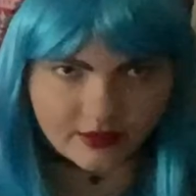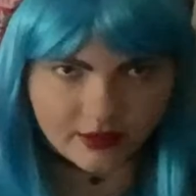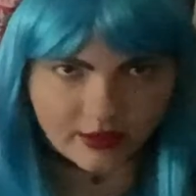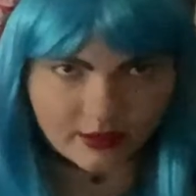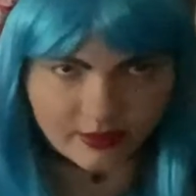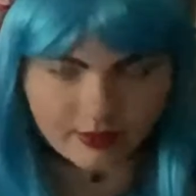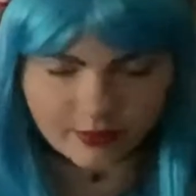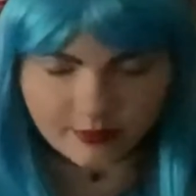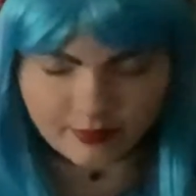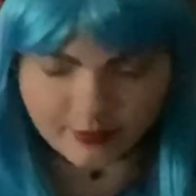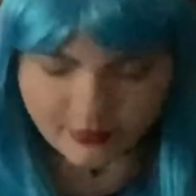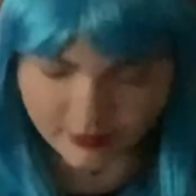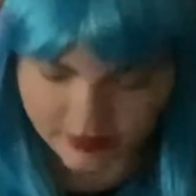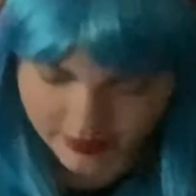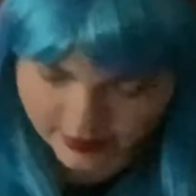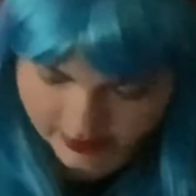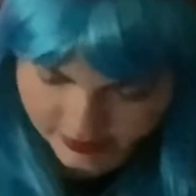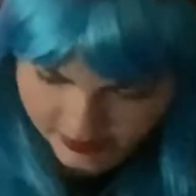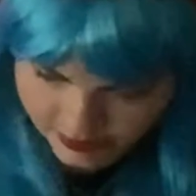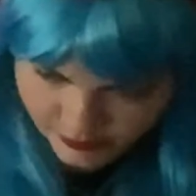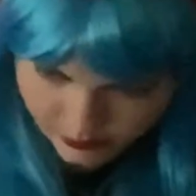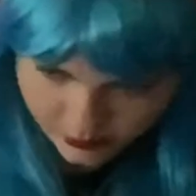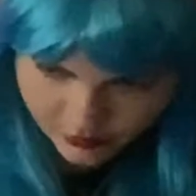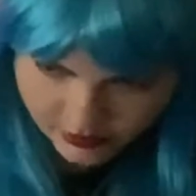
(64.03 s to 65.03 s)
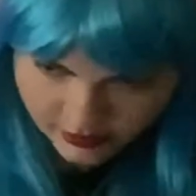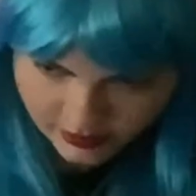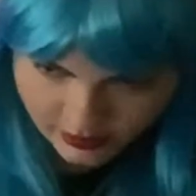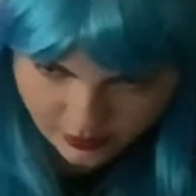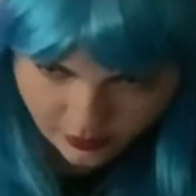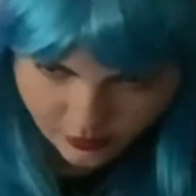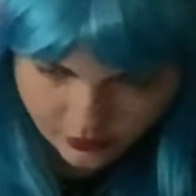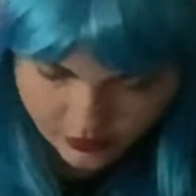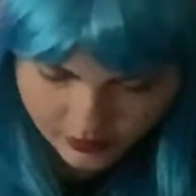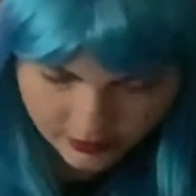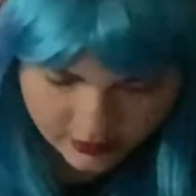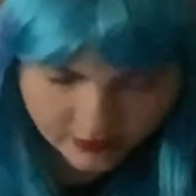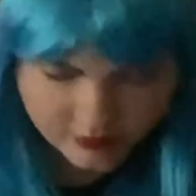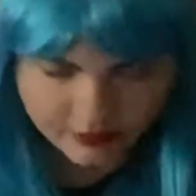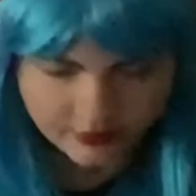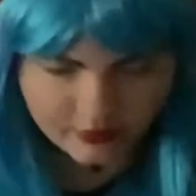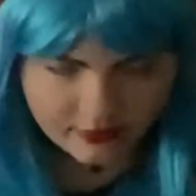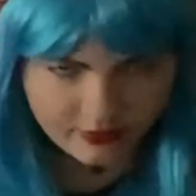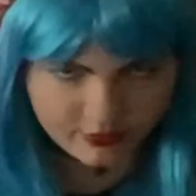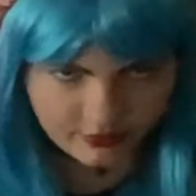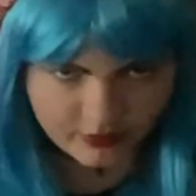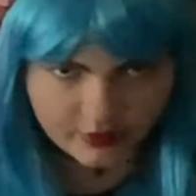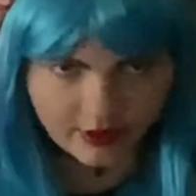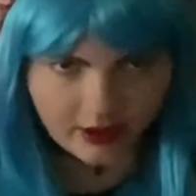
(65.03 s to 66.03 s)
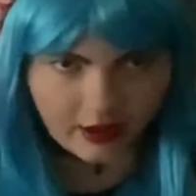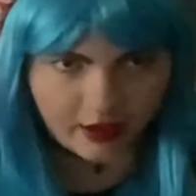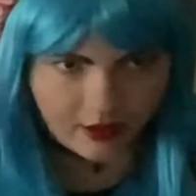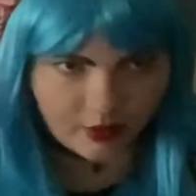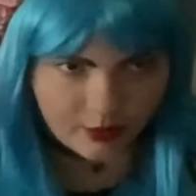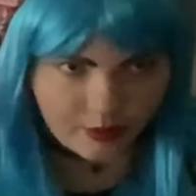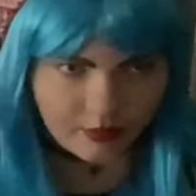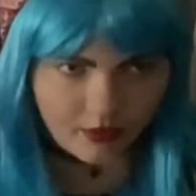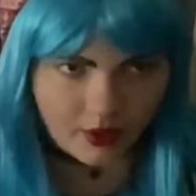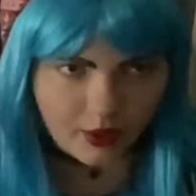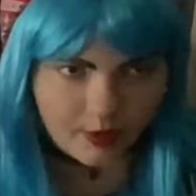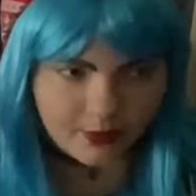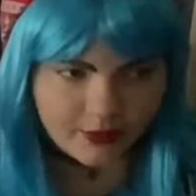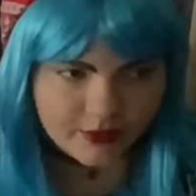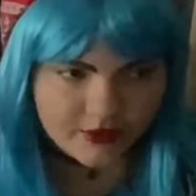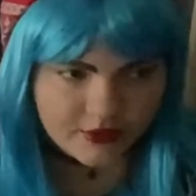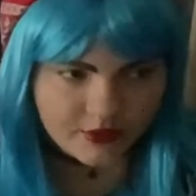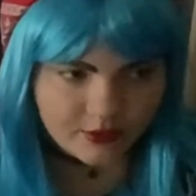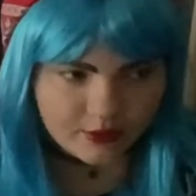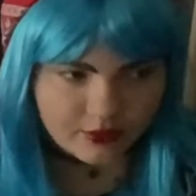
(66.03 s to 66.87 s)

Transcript: ähm, ich wurde auch ja gemobbt